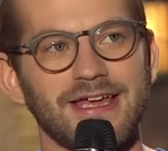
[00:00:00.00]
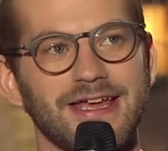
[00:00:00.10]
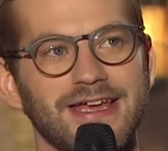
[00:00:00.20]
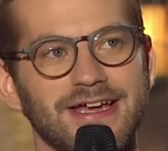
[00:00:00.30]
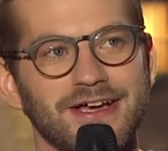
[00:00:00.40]

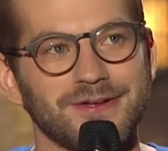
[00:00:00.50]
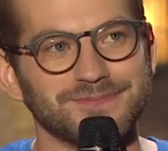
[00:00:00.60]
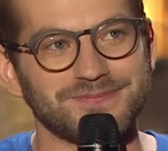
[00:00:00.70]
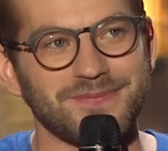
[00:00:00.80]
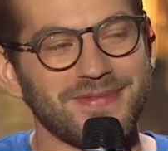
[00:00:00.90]
et, euh,
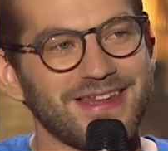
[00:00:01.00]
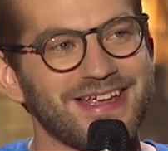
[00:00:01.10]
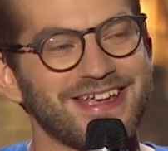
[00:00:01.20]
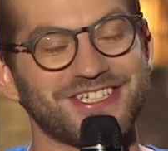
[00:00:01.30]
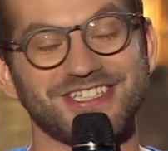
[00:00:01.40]

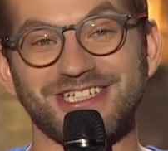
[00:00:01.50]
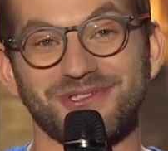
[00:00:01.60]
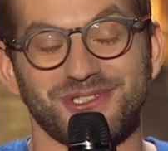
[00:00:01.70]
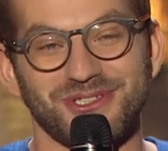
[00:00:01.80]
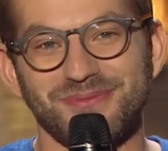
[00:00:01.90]
j'étais
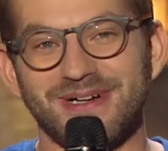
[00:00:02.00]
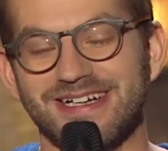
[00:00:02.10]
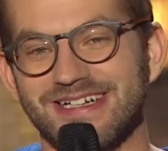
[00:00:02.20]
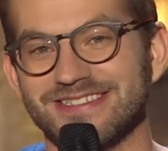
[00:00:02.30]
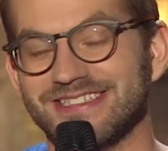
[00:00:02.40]
content,
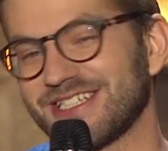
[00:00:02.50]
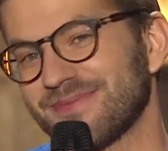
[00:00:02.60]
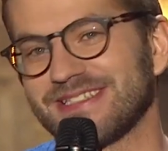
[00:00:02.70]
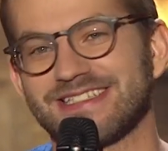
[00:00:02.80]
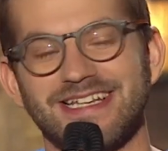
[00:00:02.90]
bah, déjà
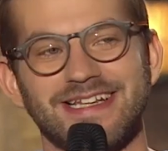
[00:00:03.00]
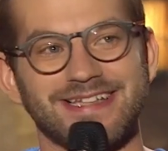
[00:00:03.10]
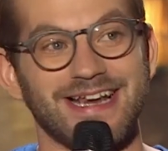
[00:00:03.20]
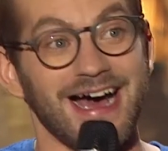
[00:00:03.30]
parce qu'elle était